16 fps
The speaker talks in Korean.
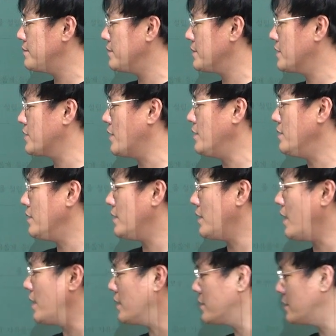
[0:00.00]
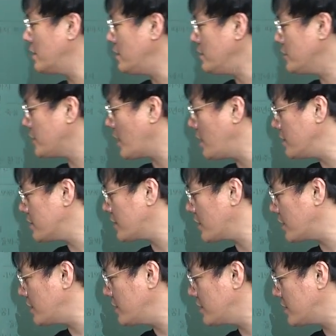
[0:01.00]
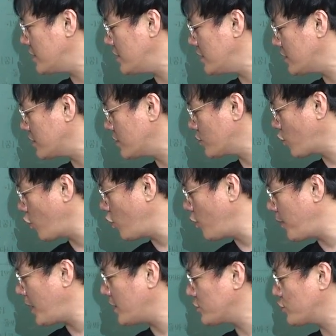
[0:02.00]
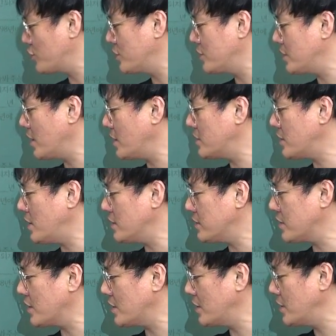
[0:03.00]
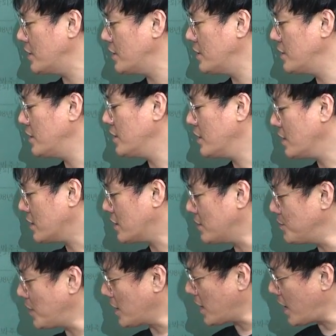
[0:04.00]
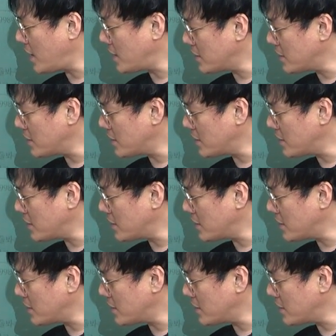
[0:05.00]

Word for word: 그죠? 얘네들을 shelters 돌봐주는 여기 shelter 그럼 여기에